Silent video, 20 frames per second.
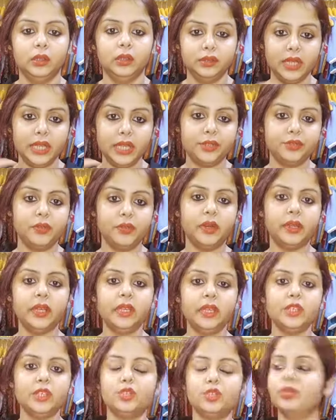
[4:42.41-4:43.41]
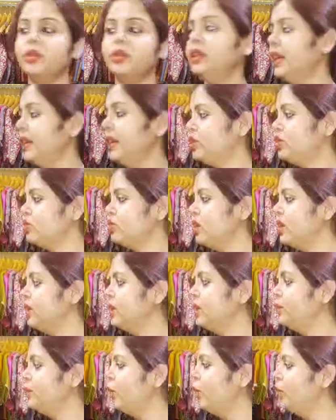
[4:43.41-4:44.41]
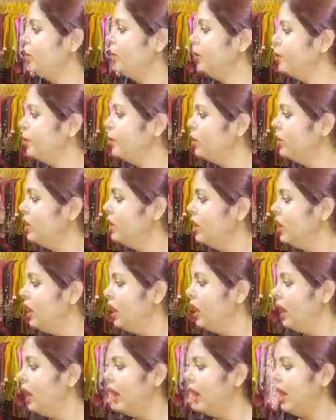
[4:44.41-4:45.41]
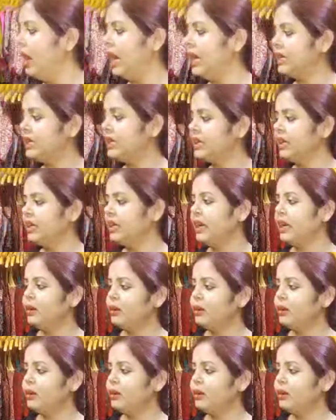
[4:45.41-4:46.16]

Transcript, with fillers: নেটওয়ার্কের ইস্যু কিনা একটুখানি বলো এবং আটকে গেল